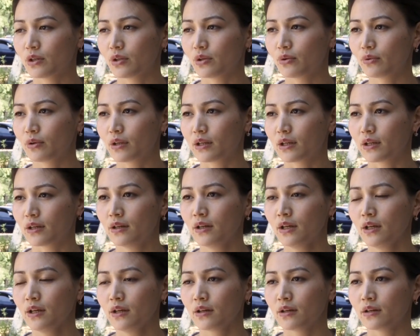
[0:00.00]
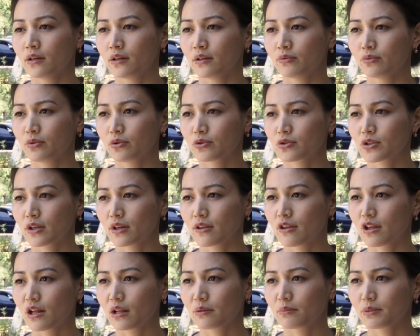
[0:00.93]
июля в Орской,
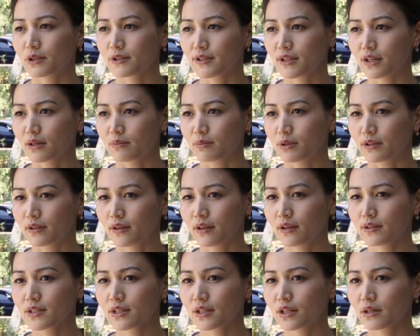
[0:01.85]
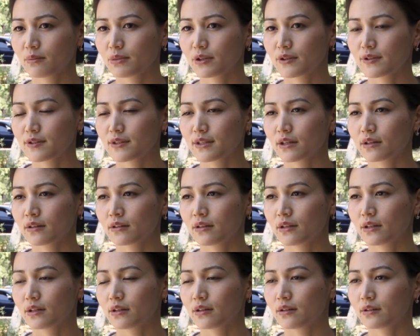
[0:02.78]
Джалабадской, Баткенской областях
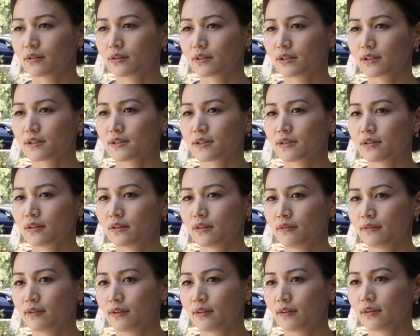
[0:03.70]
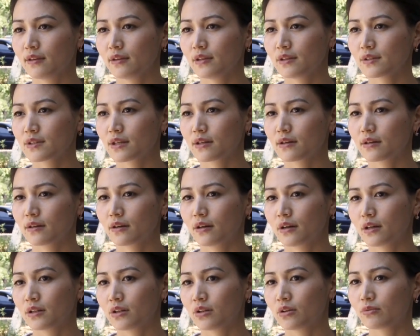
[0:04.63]
до
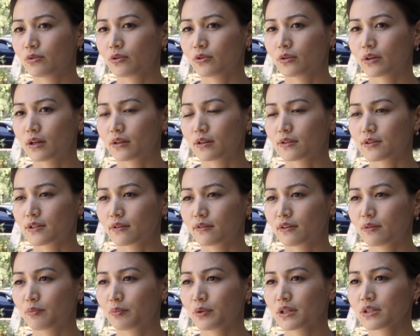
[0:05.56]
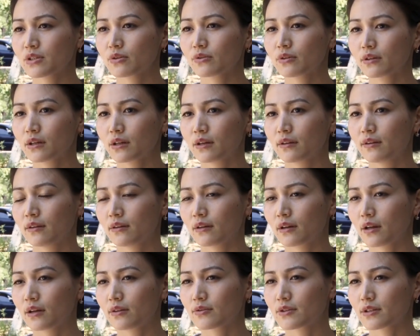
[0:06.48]
39-41 градусов тепла, 41
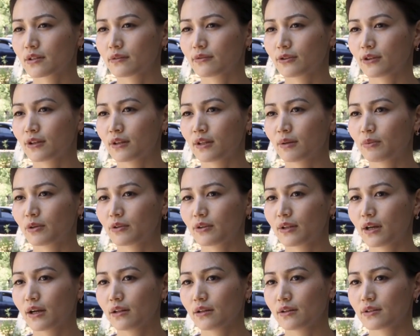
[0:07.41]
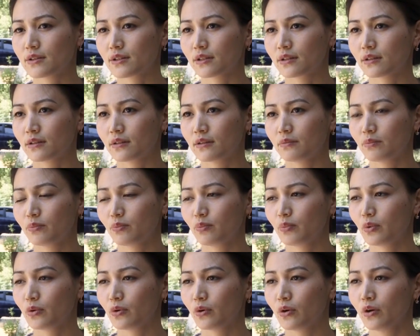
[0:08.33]
градусов это наблюдалось
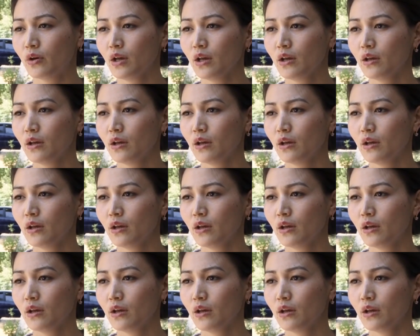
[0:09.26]
по